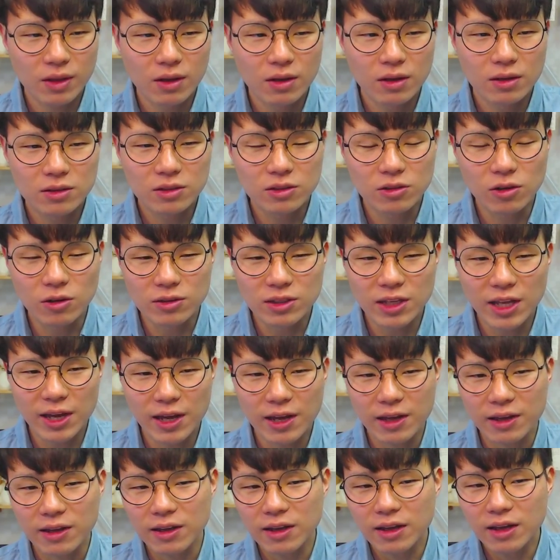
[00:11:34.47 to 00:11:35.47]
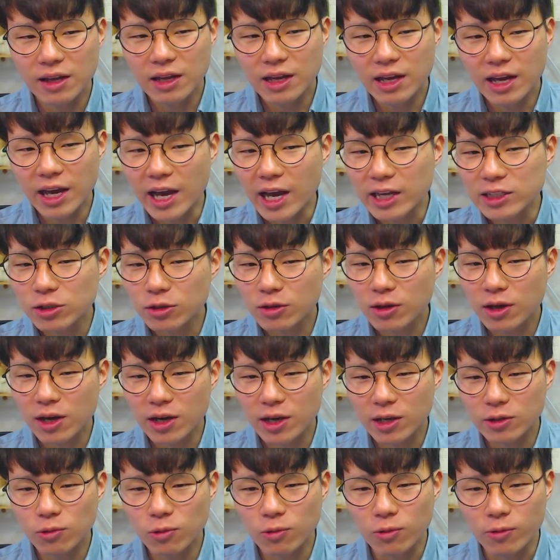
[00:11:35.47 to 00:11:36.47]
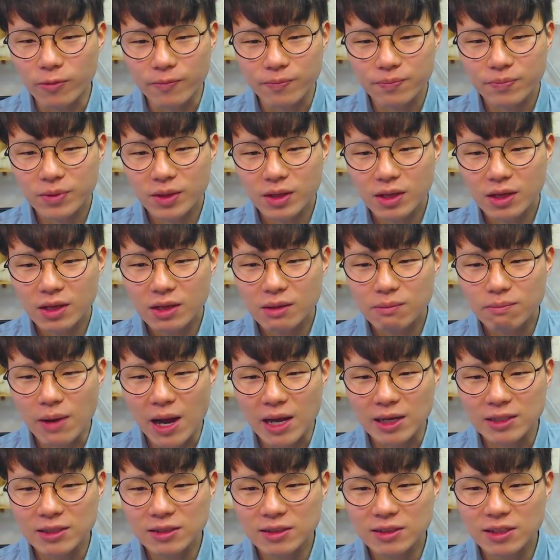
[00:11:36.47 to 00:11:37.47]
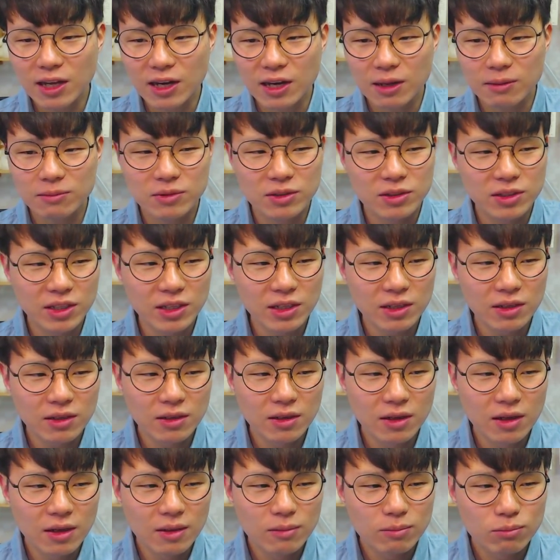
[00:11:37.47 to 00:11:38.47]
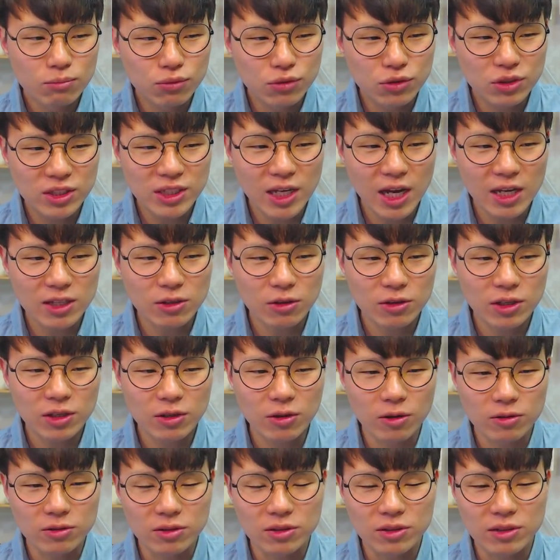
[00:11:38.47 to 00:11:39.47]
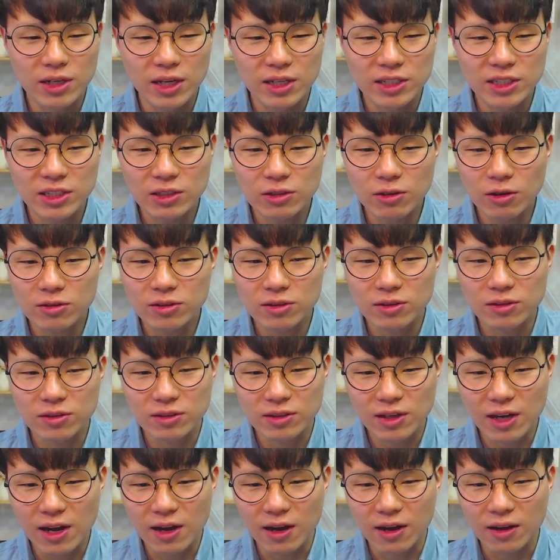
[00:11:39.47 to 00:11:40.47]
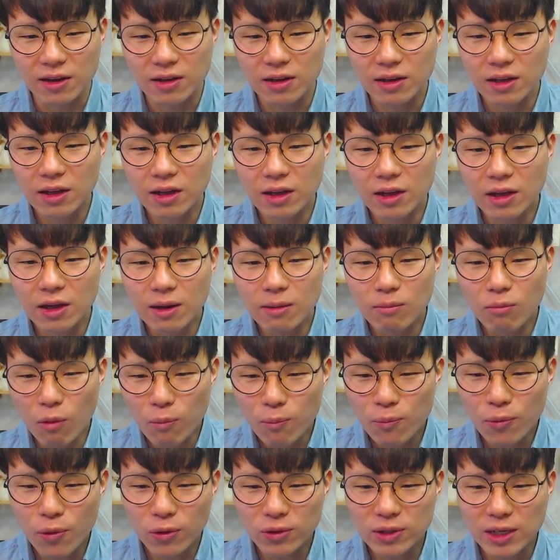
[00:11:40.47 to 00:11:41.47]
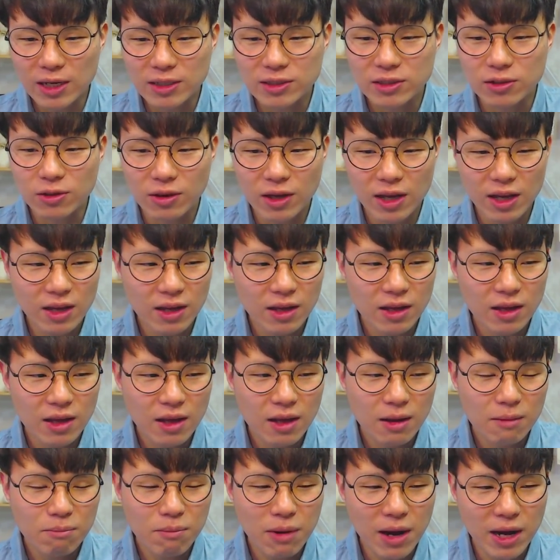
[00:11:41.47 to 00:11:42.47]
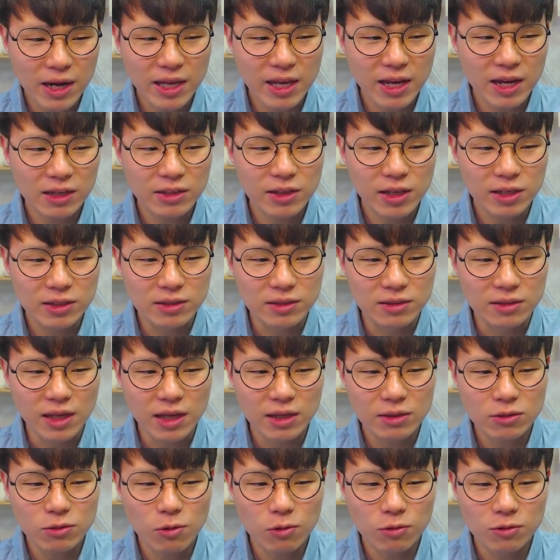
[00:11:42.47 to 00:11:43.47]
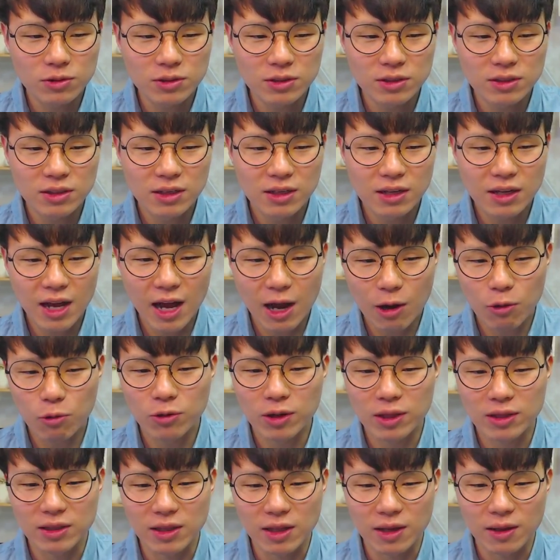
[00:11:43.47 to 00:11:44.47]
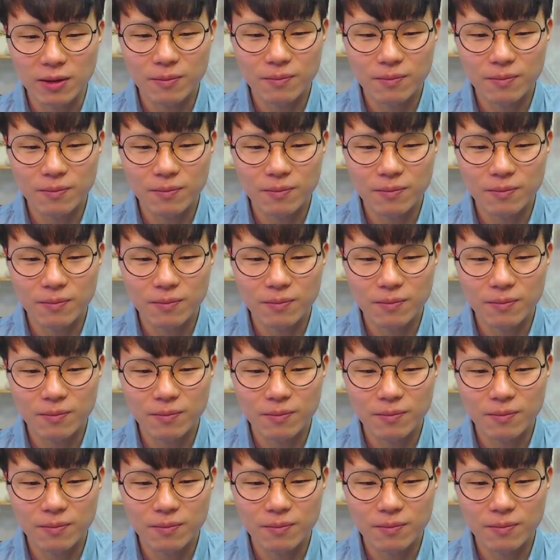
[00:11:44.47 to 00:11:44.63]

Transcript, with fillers: 그런데 애석하게도 많은 사람들이 부차적인 것들에 신경 쓰느라 목표 달성에 방해가 되는 행동을 하곤 한다.